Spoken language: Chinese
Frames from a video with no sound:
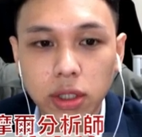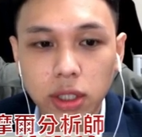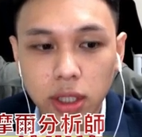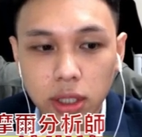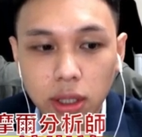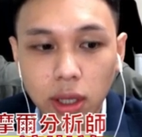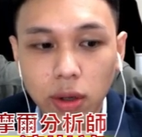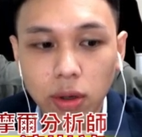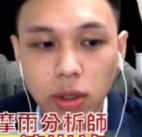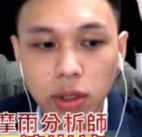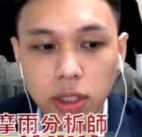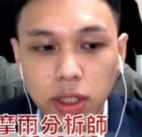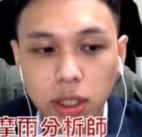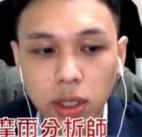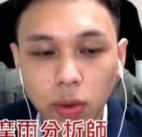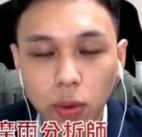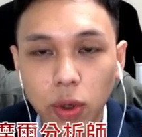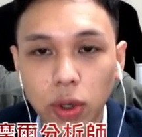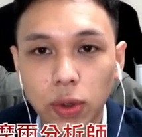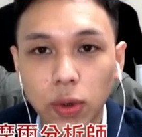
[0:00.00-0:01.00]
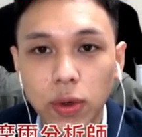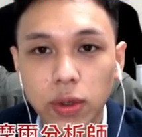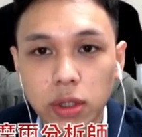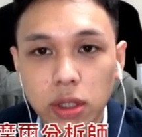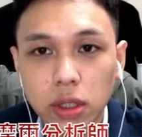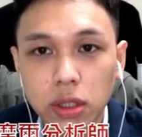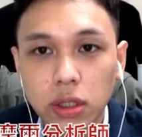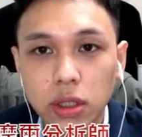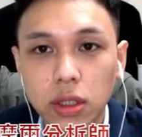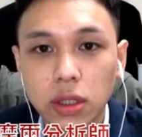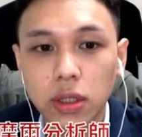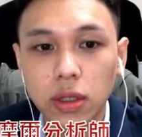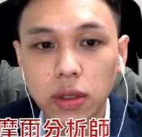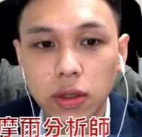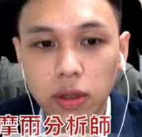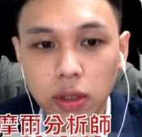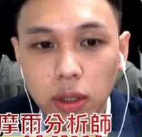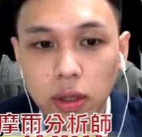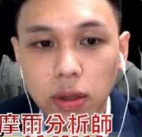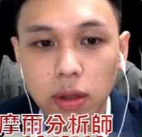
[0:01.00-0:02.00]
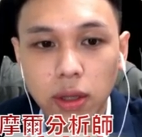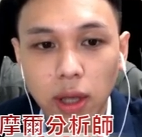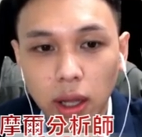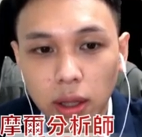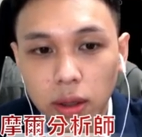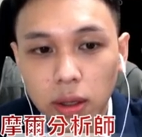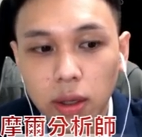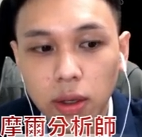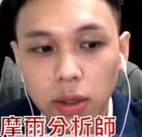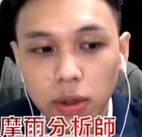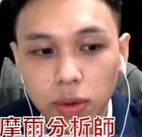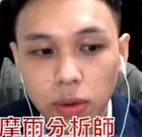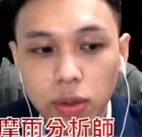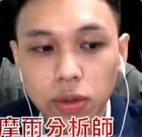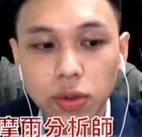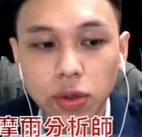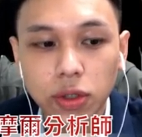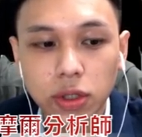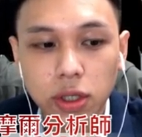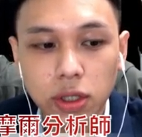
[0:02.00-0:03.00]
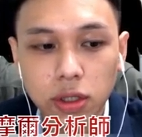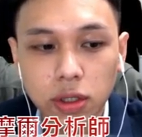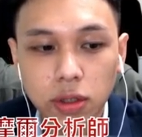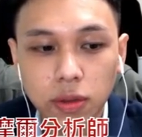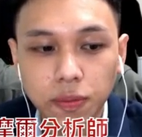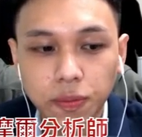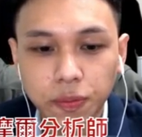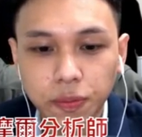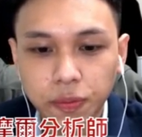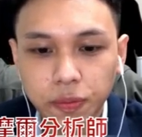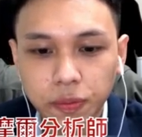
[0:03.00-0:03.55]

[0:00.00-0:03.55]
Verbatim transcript: 接到了一些委托设计的订单，对，所以其实